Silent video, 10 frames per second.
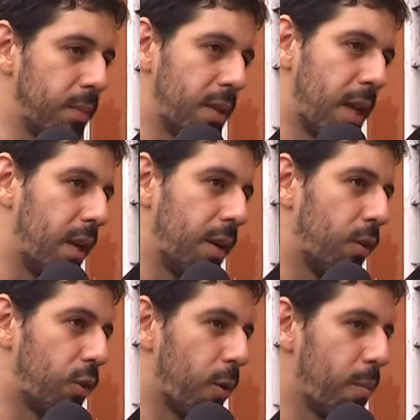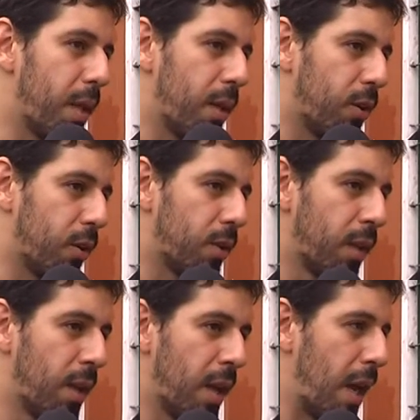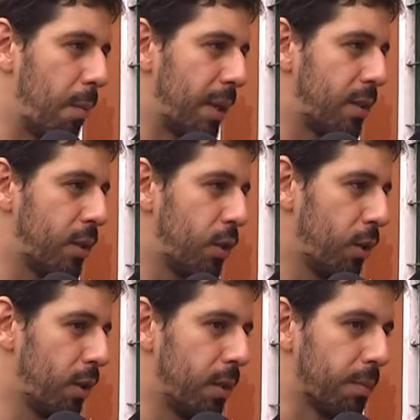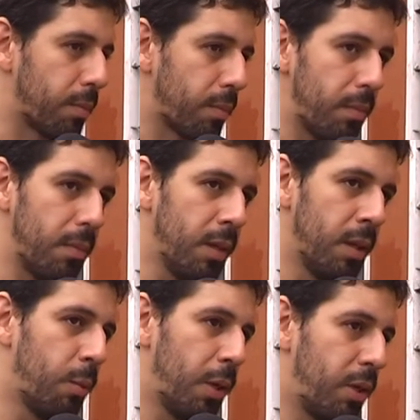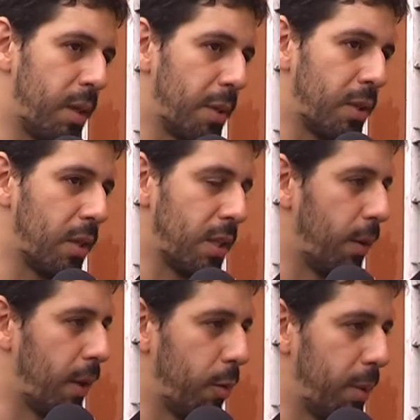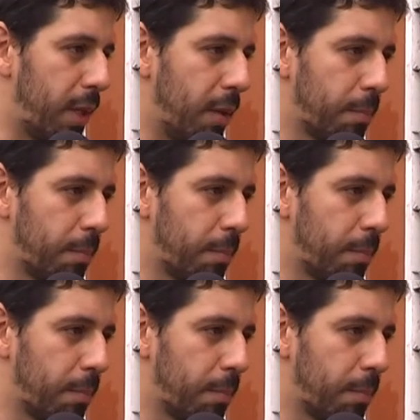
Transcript: salen otros médicos al pasillo y, bueno, esta persona se va del hospital.